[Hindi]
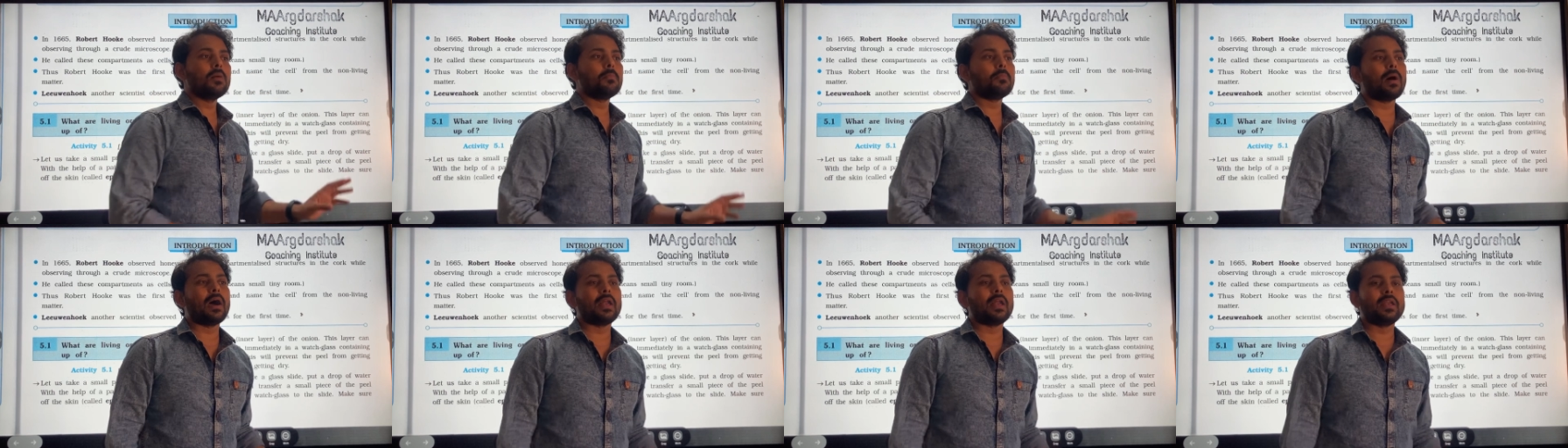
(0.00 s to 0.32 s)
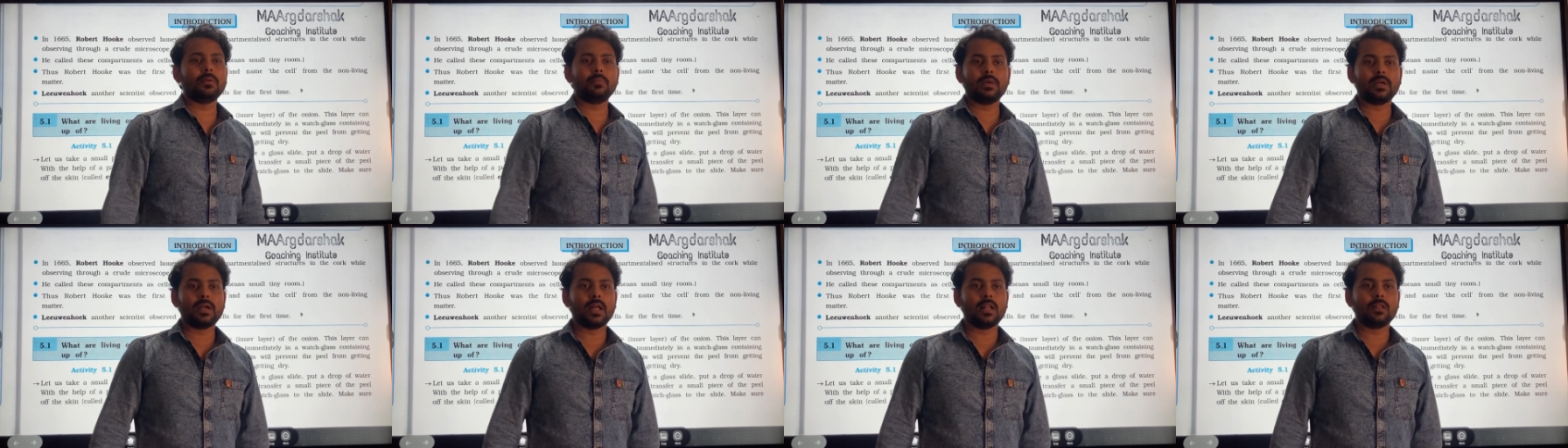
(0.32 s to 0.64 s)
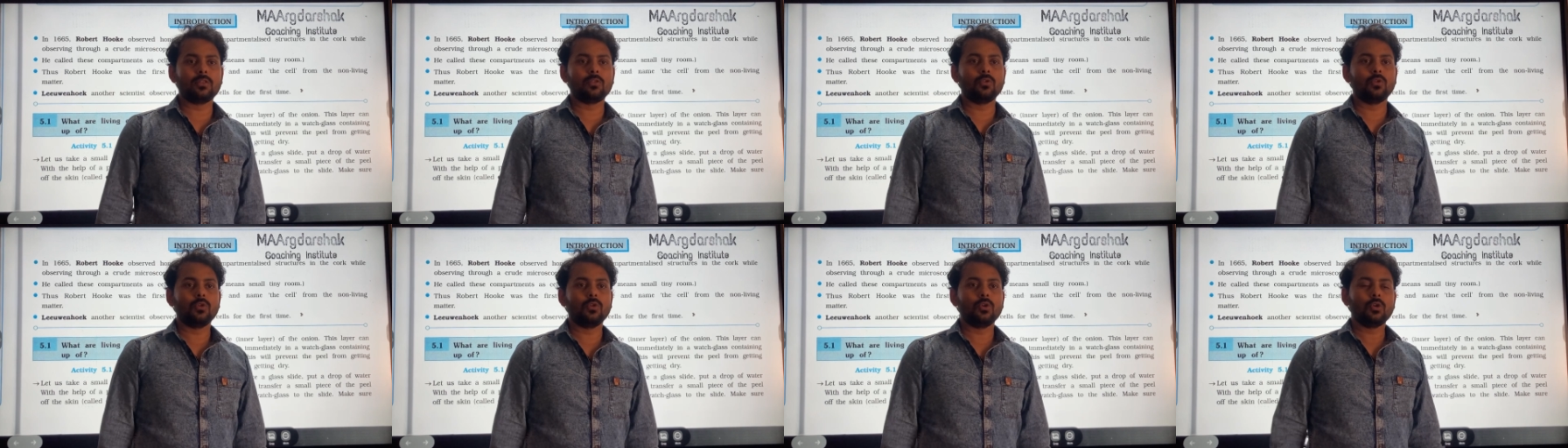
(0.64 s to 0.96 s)
पानी में डाल
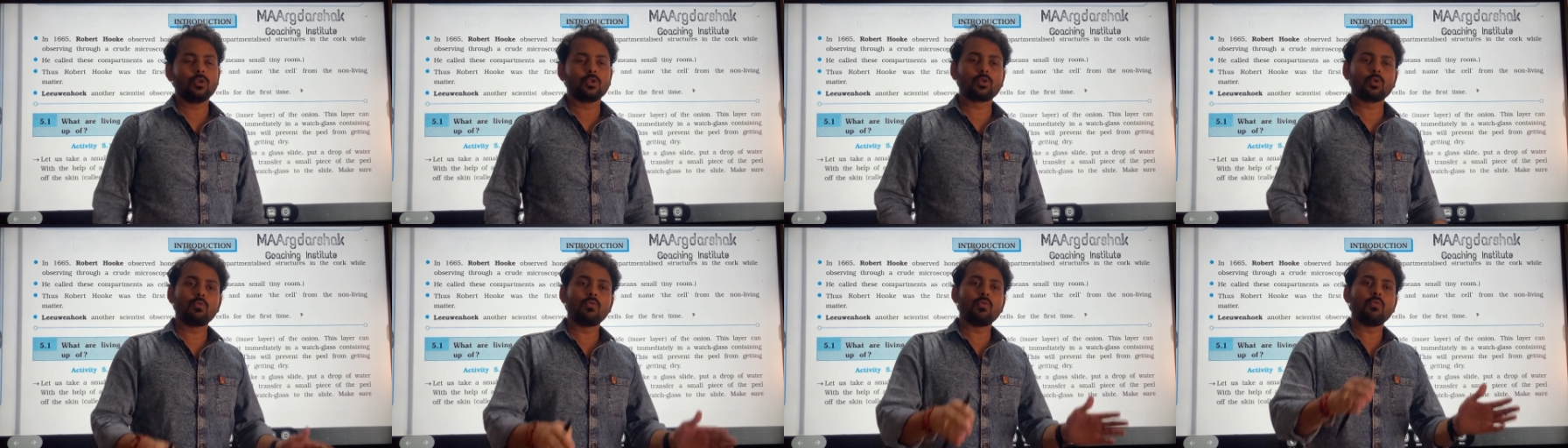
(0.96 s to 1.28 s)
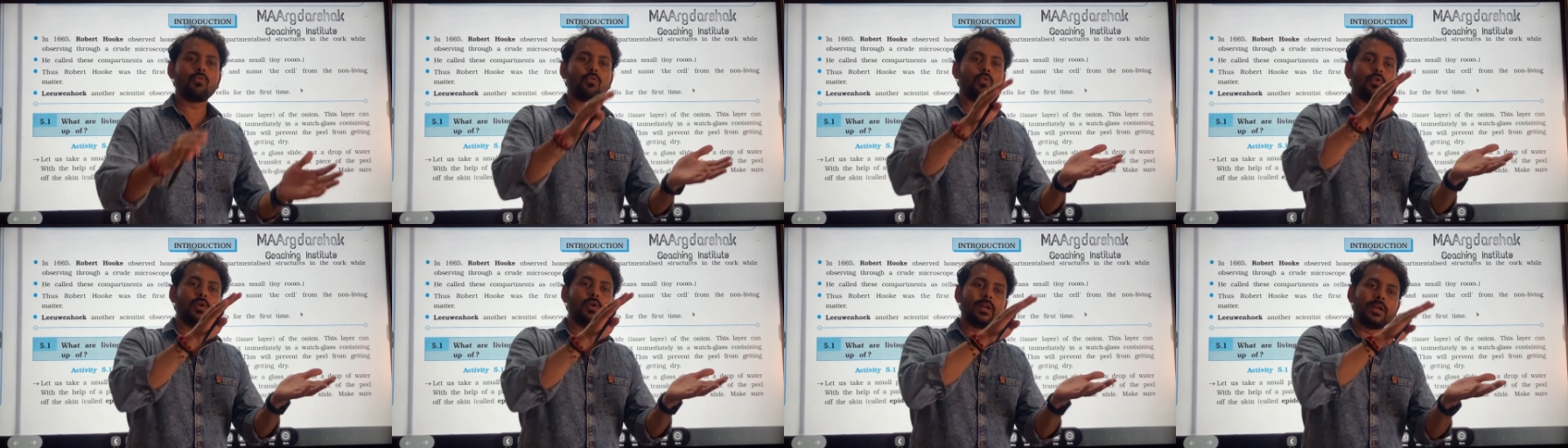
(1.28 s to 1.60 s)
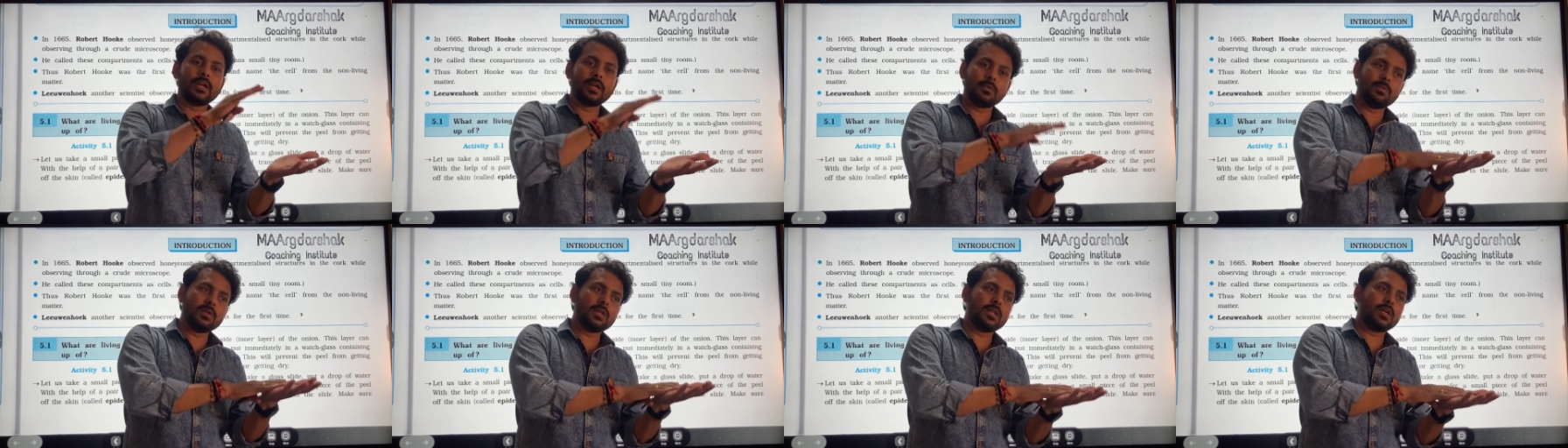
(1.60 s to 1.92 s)
दो तो वो
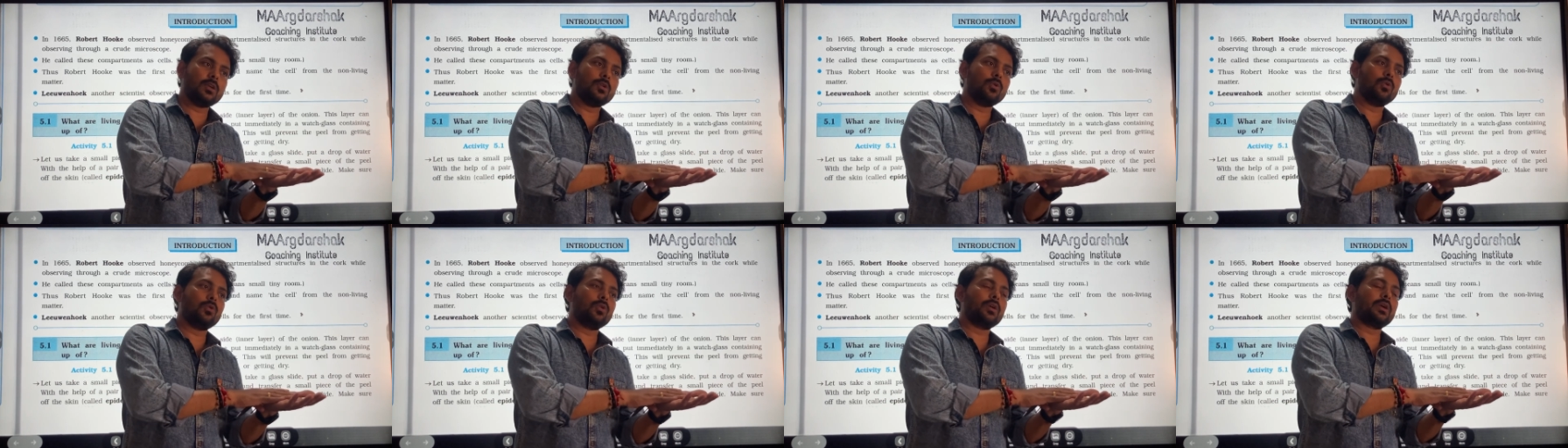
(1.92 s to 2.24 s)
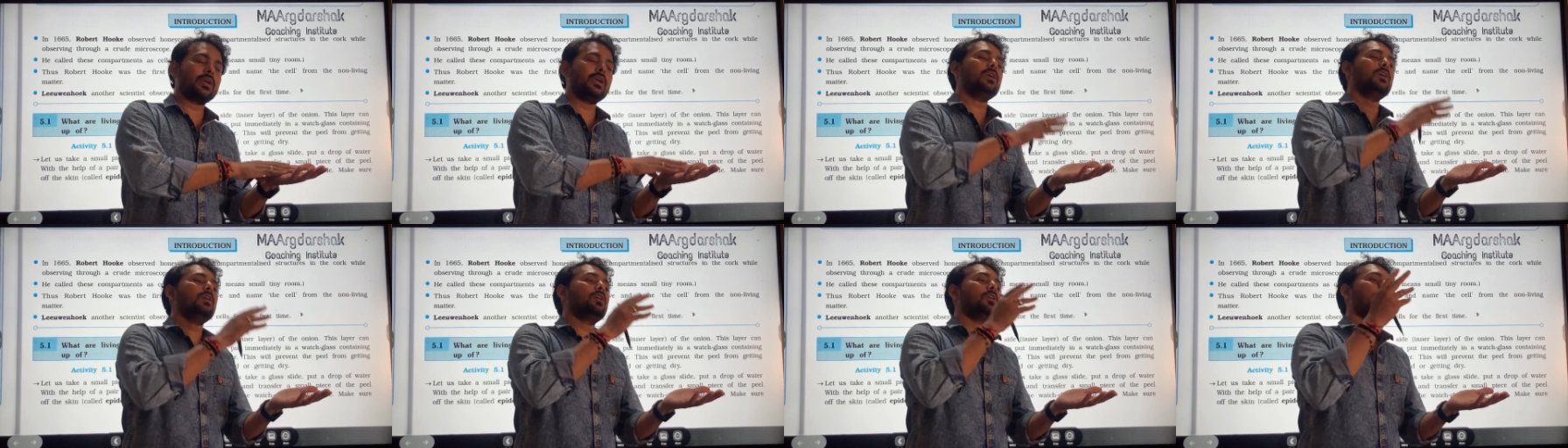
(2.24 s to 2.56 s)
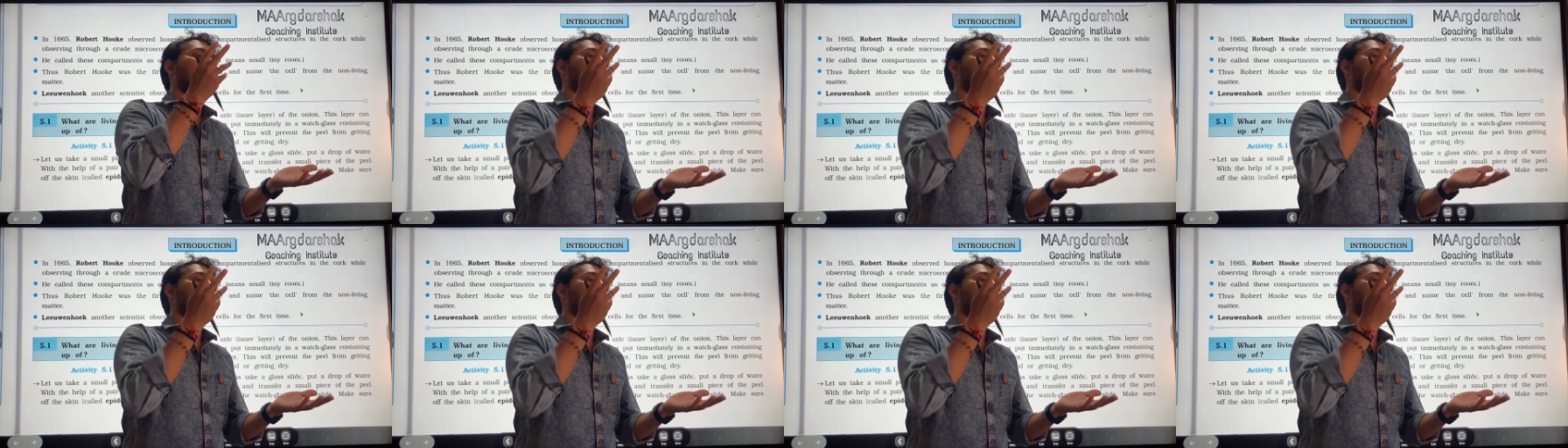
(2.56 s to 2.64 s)
फोल्डेड भी नहीं होगी